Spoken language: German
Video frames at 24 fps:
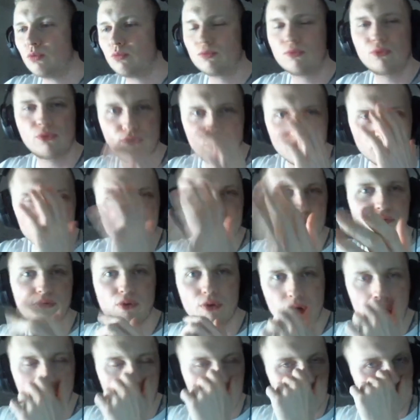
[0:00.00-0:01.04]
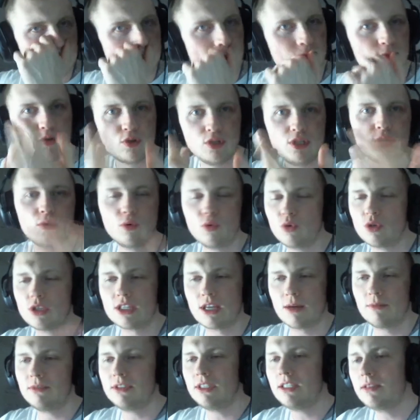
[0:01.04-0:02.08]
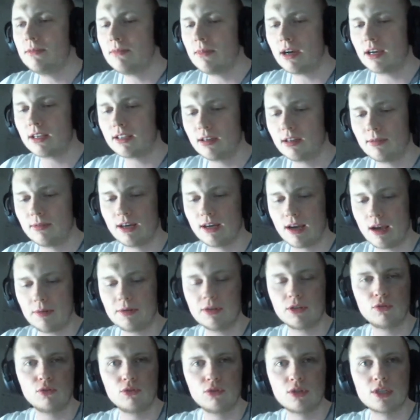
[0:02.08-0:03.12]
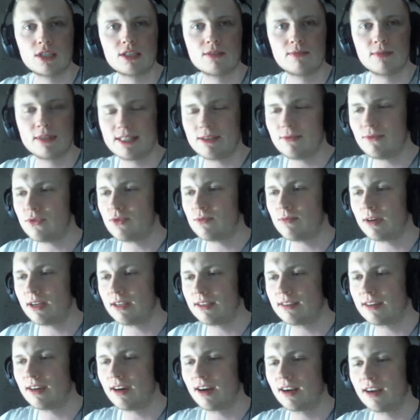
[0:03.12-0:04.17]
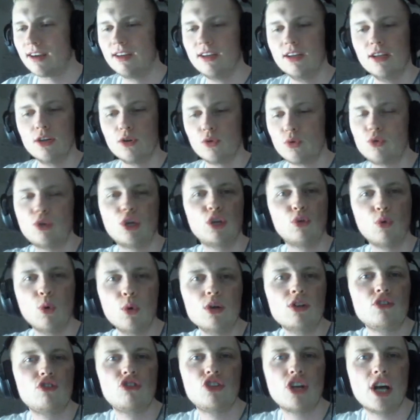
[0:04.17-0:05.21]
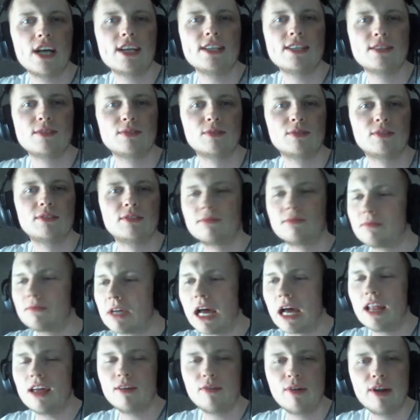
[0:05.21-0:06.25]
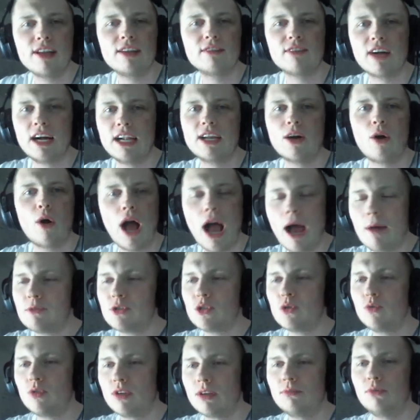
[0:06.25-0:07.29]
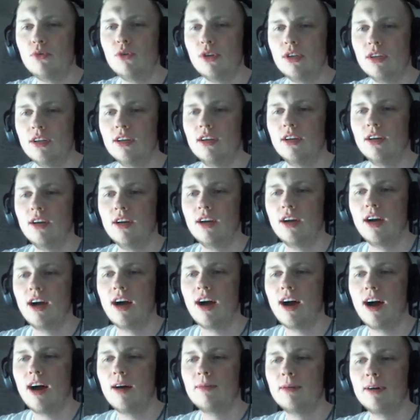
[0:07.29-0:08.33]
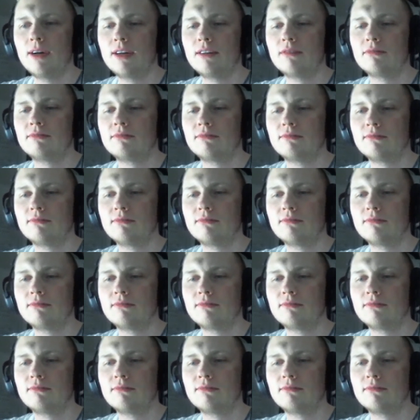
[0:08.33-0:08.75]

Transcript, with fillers: von, von der Konzeptionierung, gut, das haben die gemacht, aber habe ich natürlich trotzdem meinen Senf zu beigetragen. Der Ton ist scheiße und Color Grading war halt auch absoluter Müll. Aber